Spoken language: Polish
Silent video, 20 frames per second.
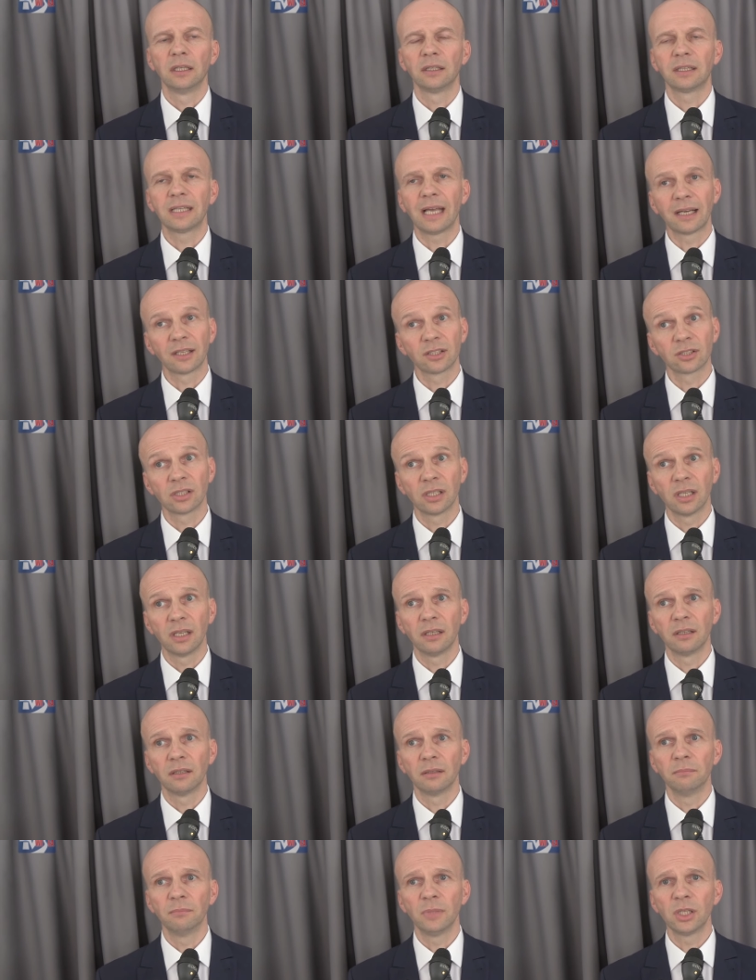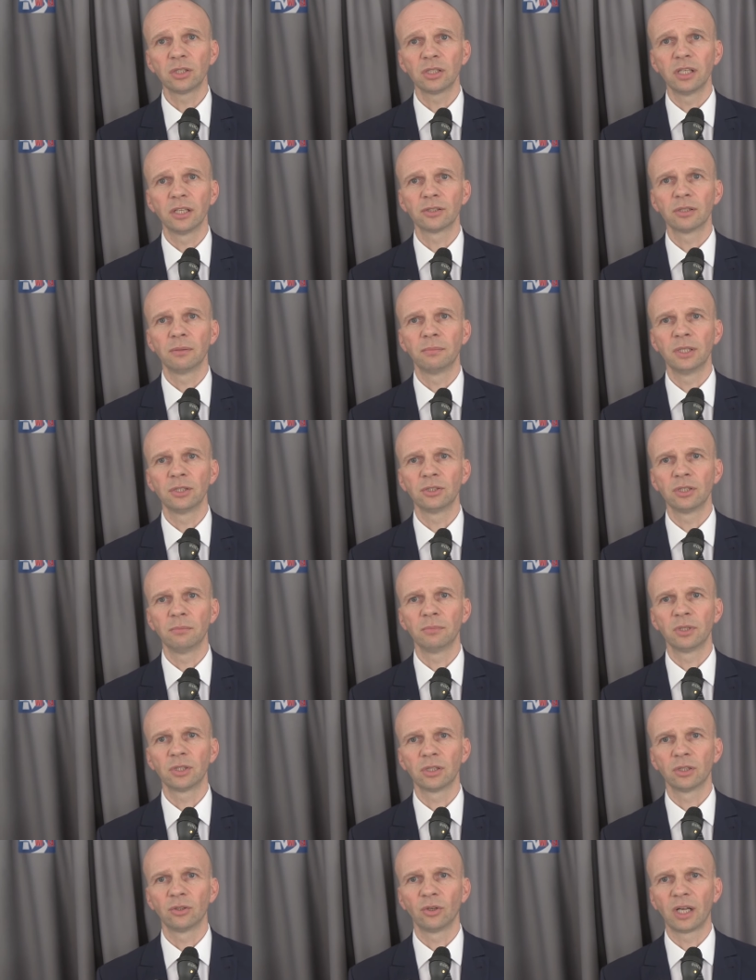E, także myślę, że
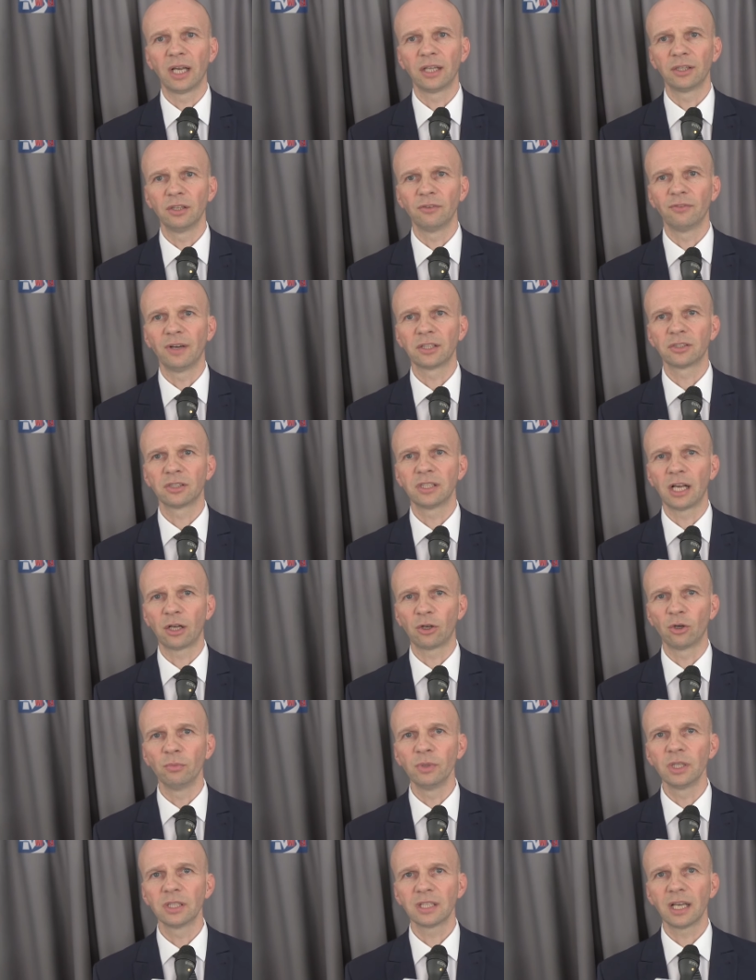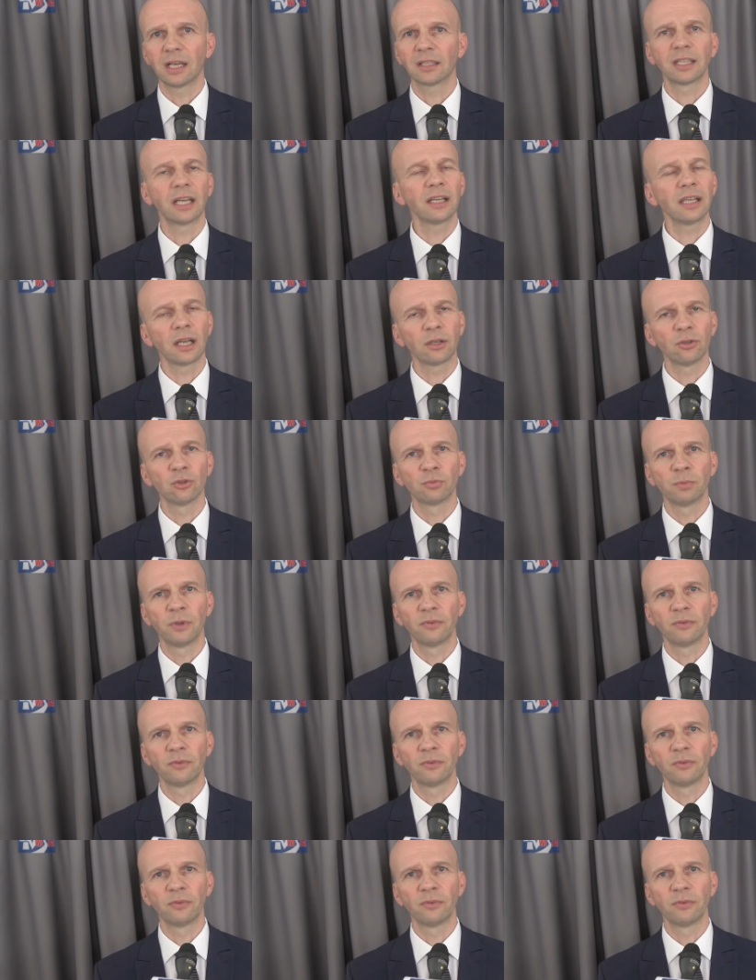będziemy się dogadywać na komisjach, tak jak już